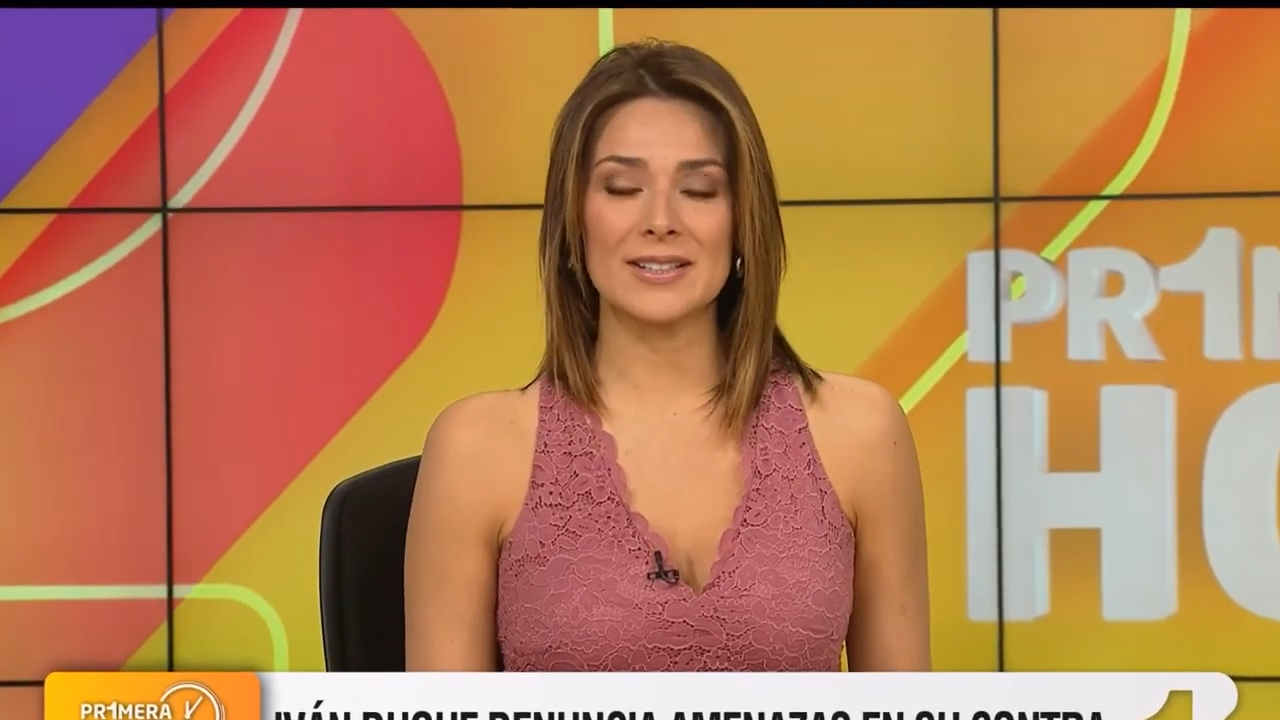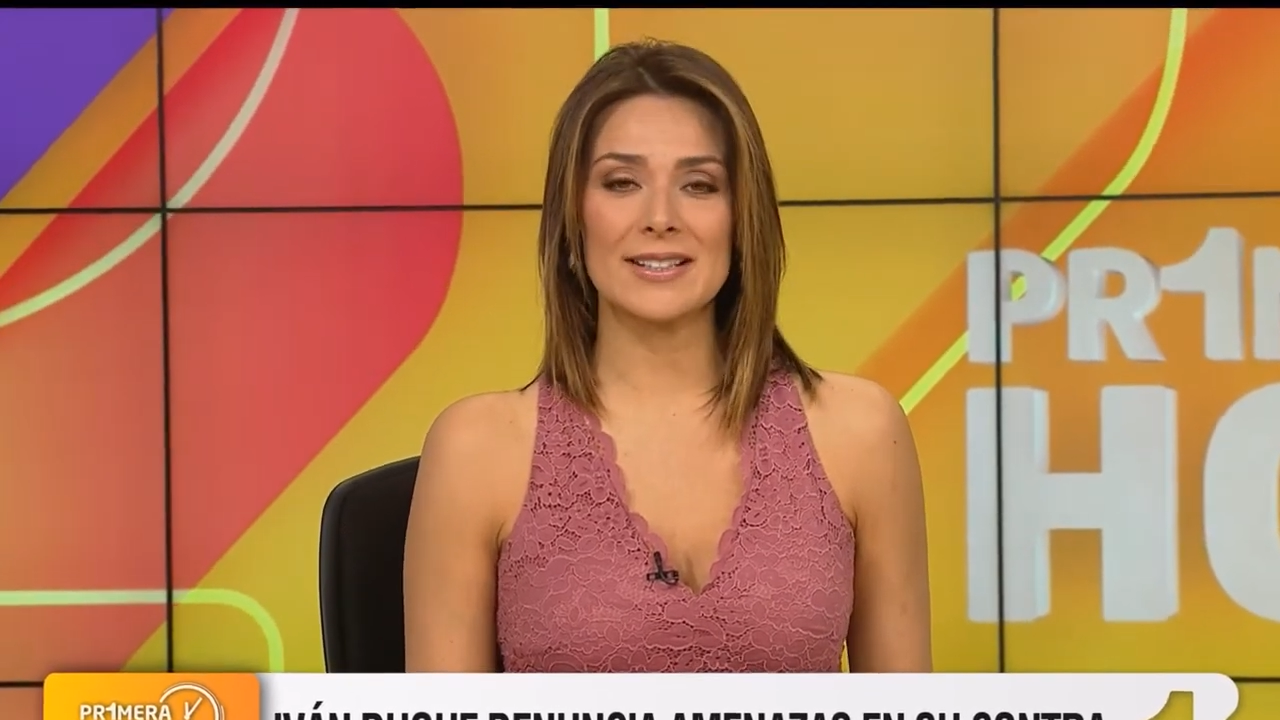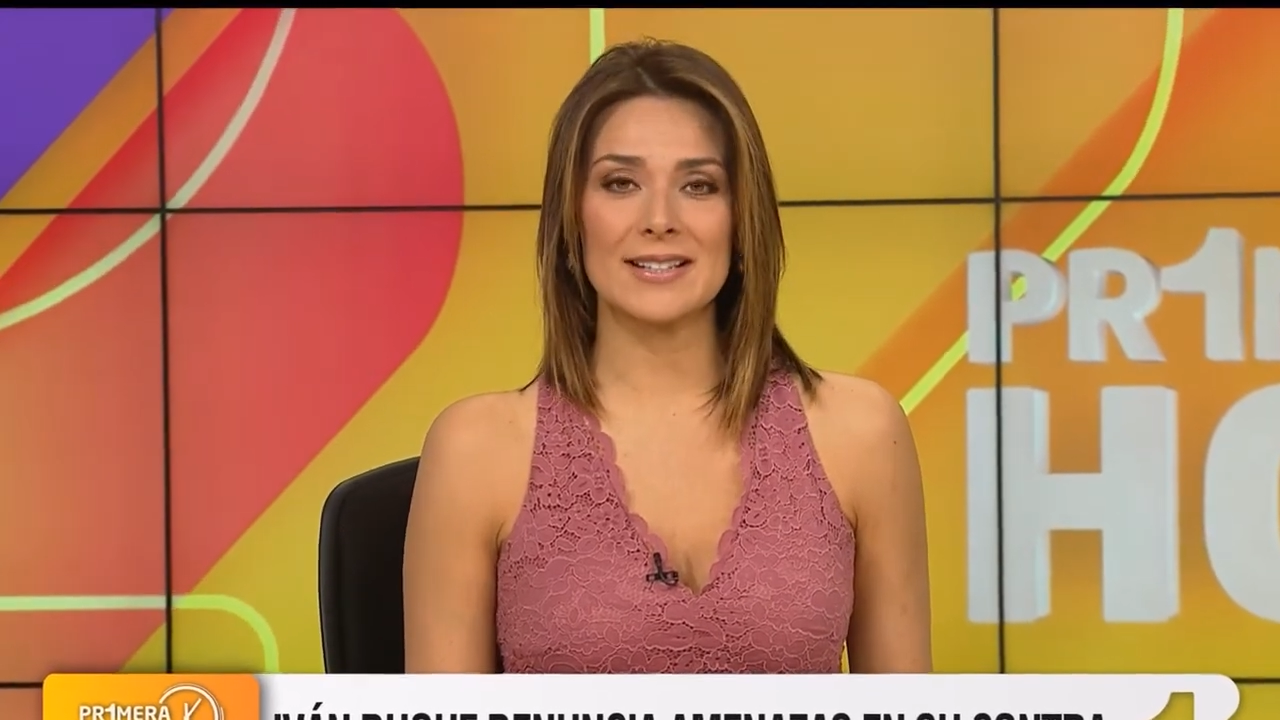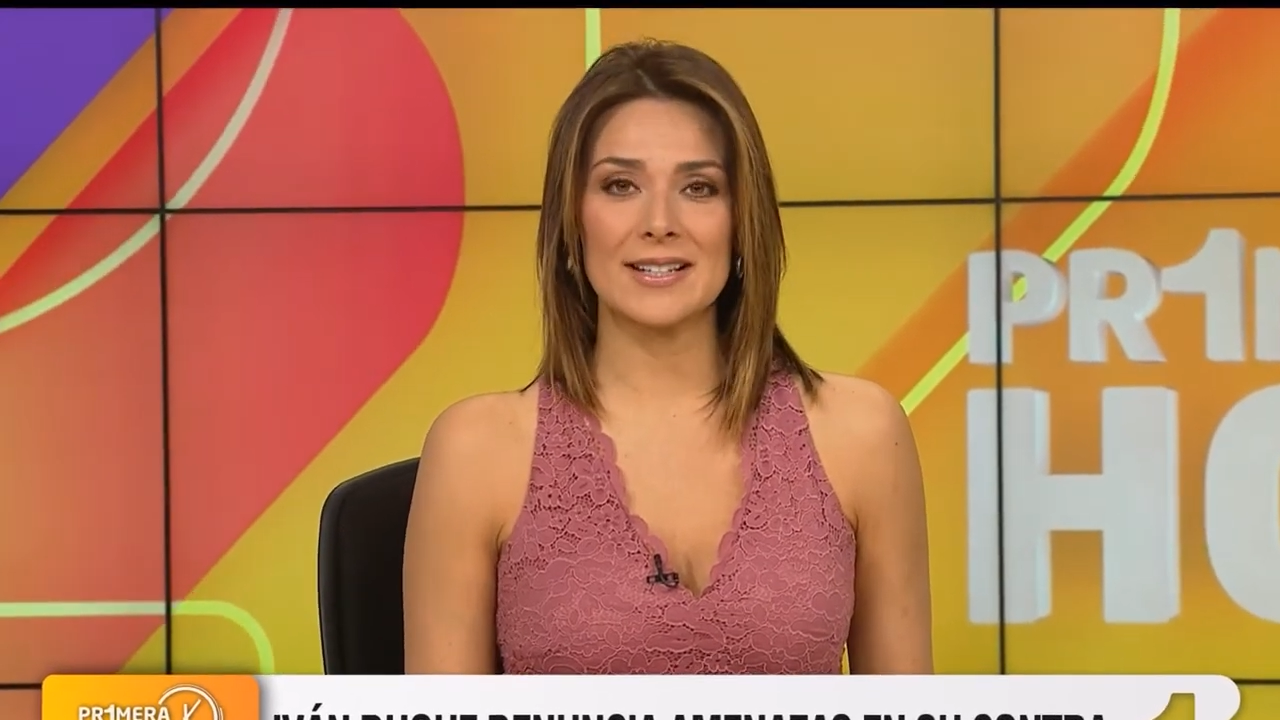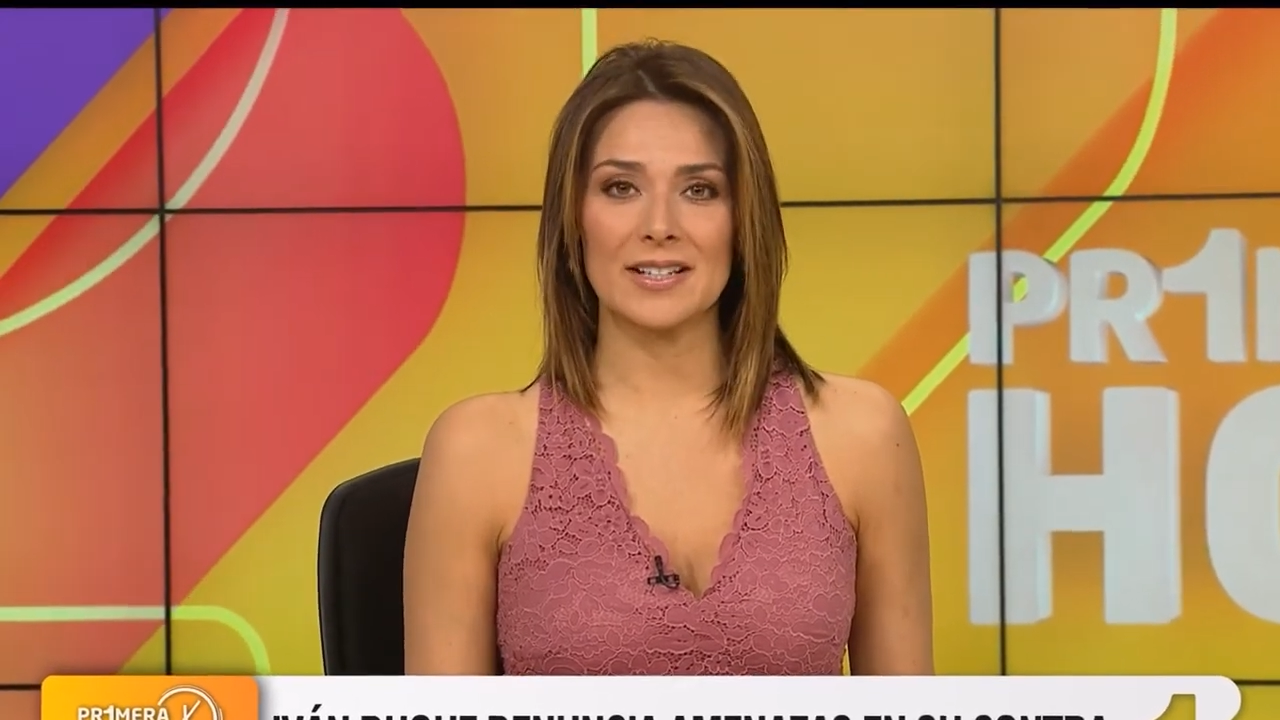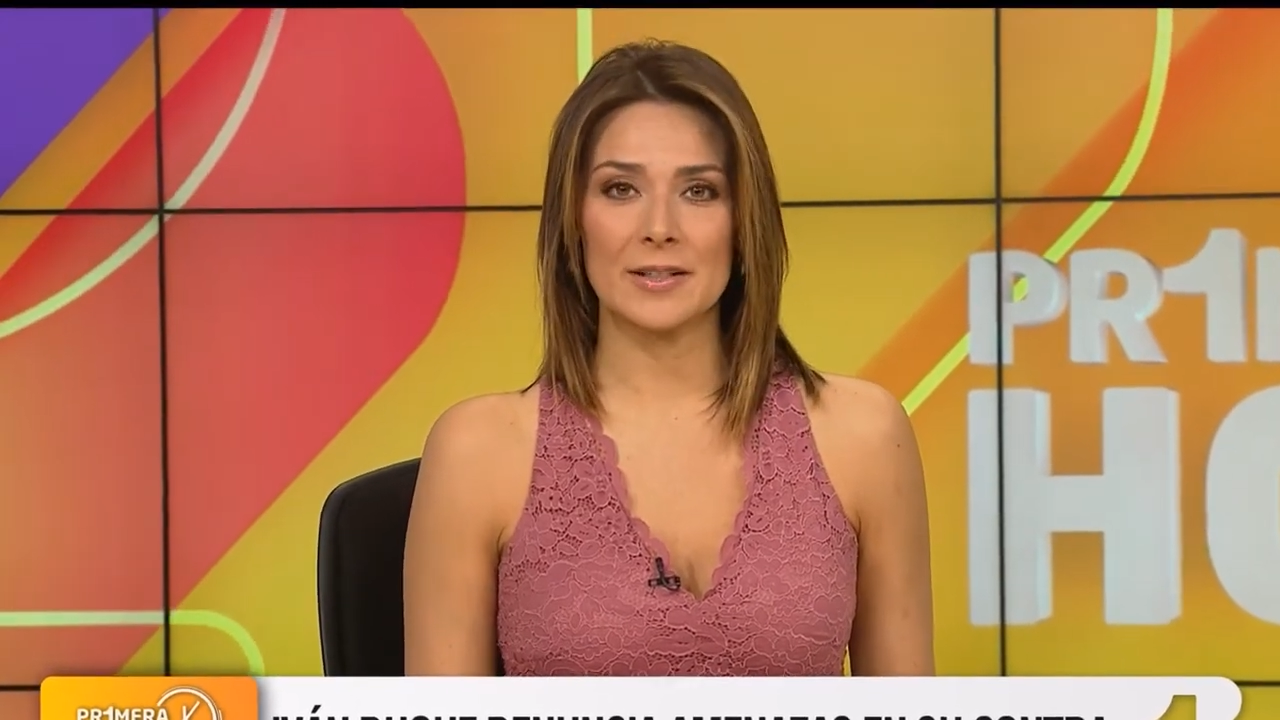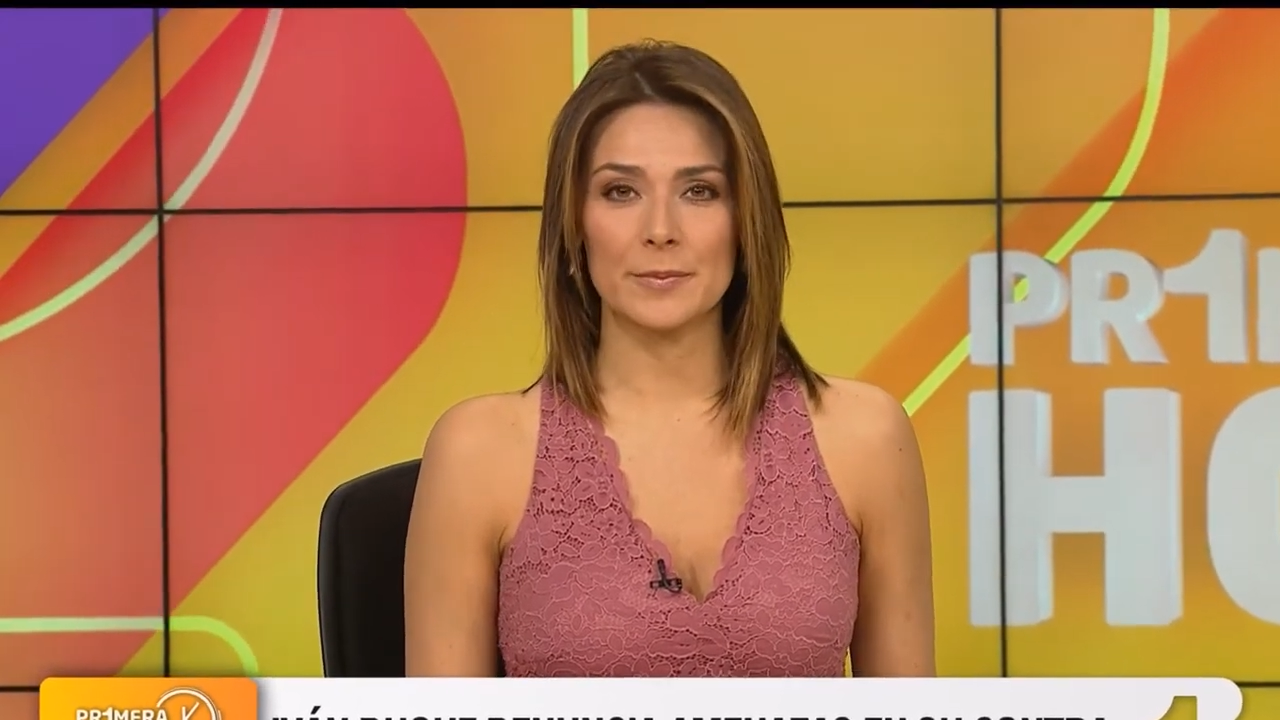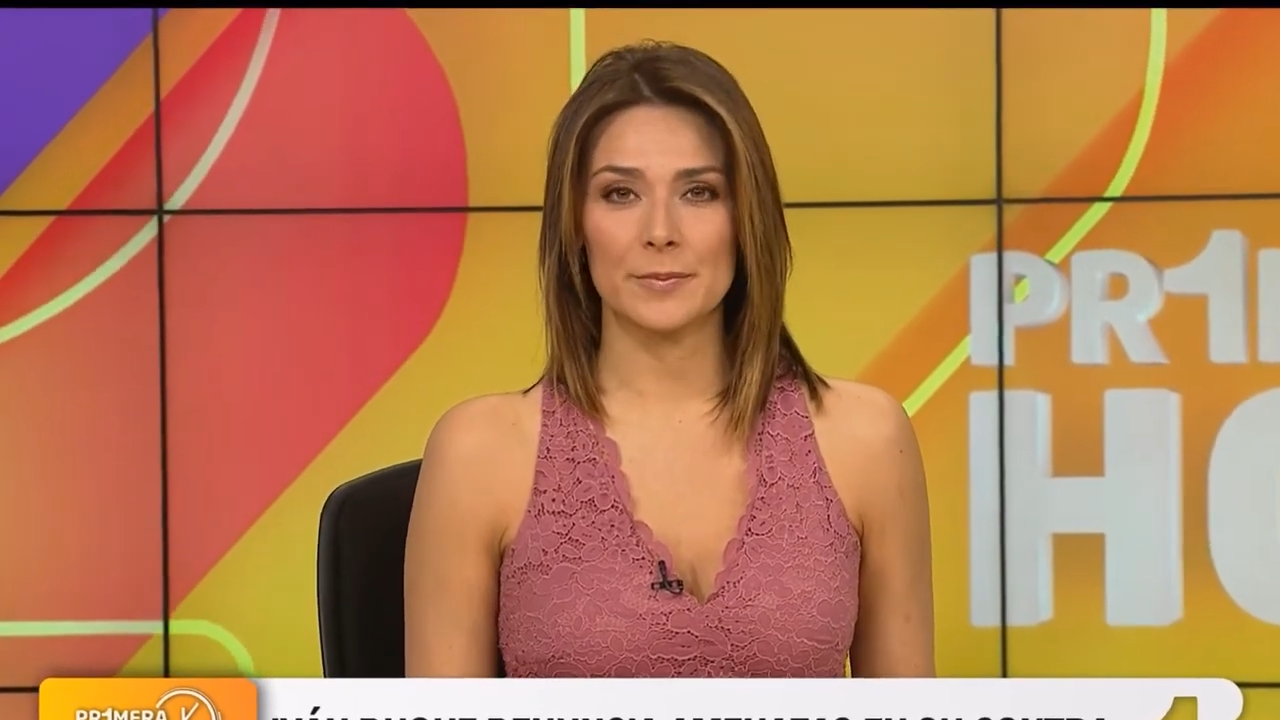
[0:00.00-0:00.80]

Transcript: dice ella.